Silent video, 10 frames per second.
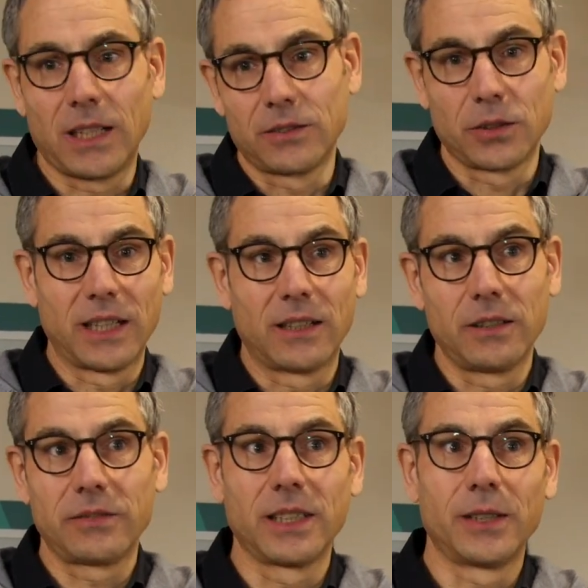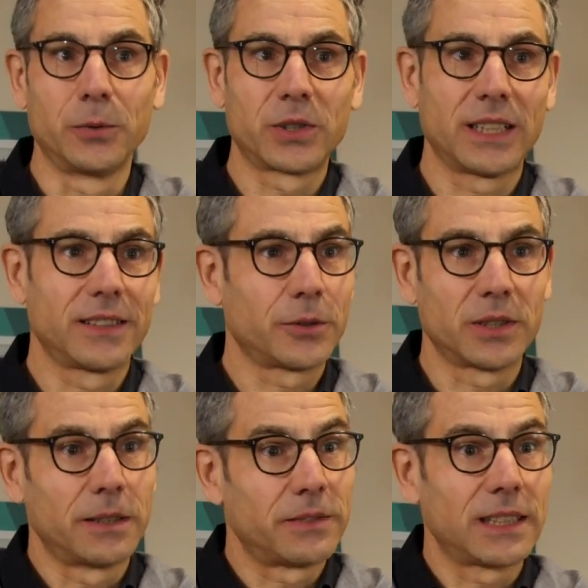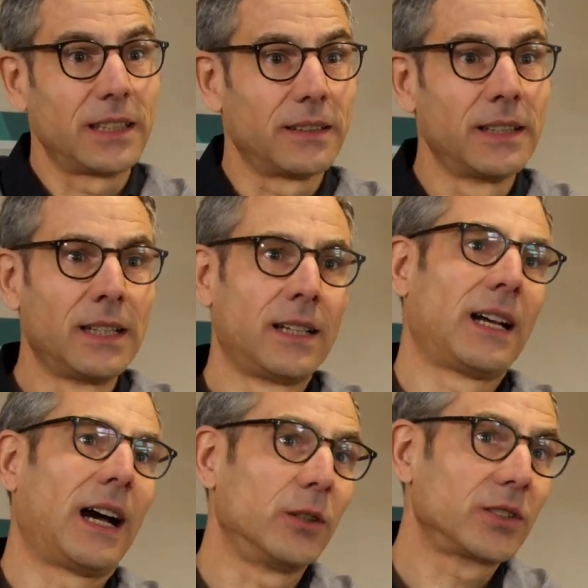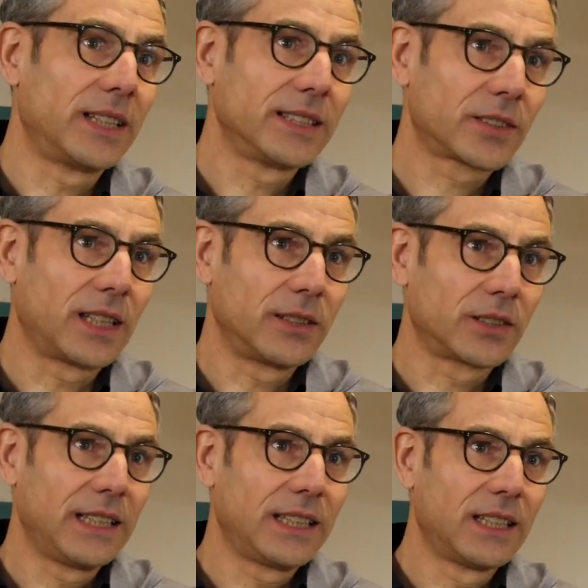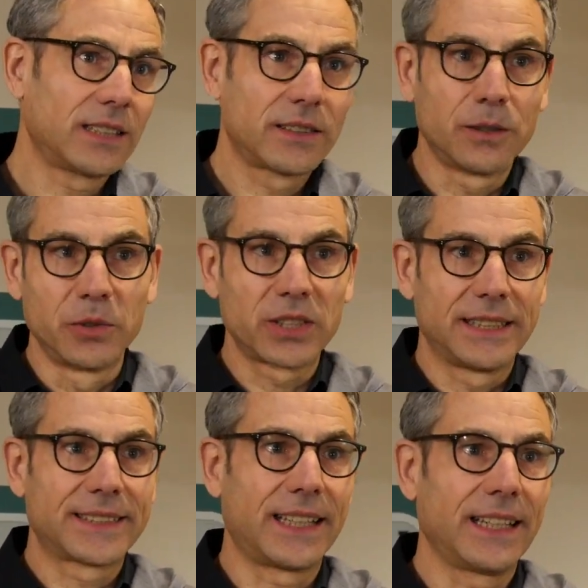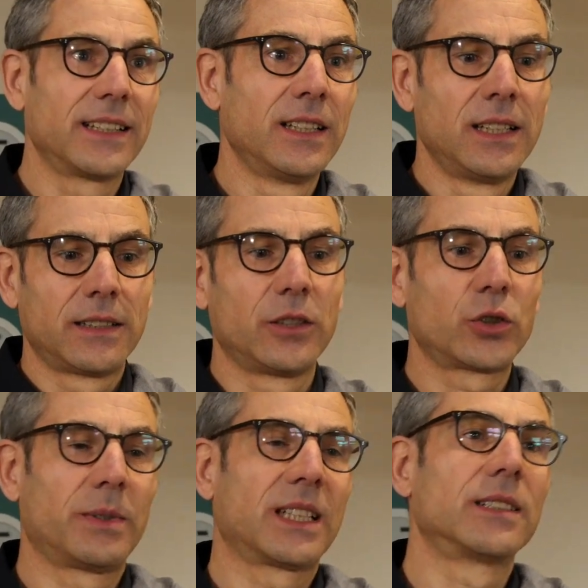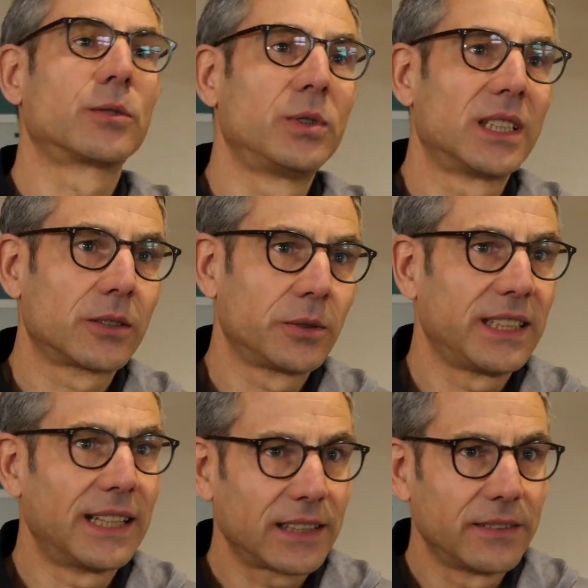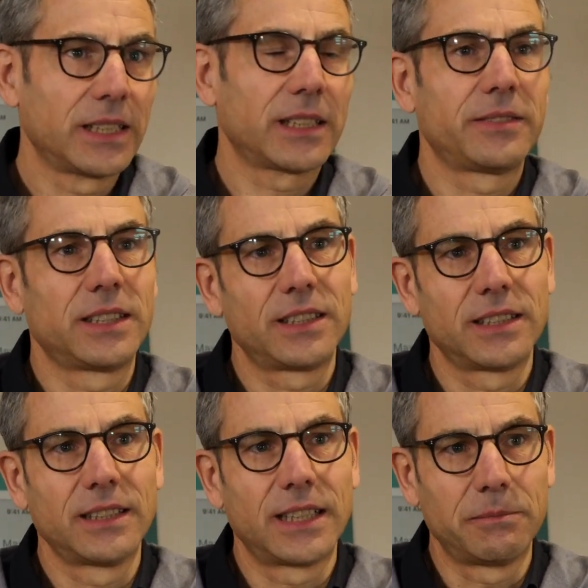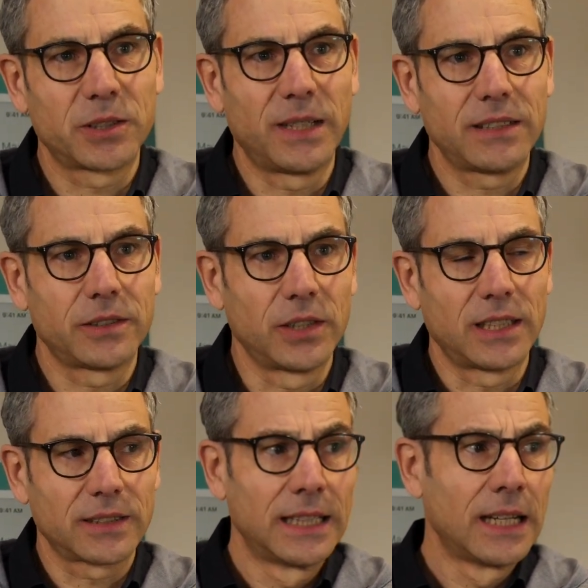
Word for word: Also der häufige Use Case, du hast einfach dein Ausweis zu Hause liegen lassen, du musst ihn zeigen, dann ist schon mal ganz gut, dass du die Daten verifiziert in deinem Smartphone hast.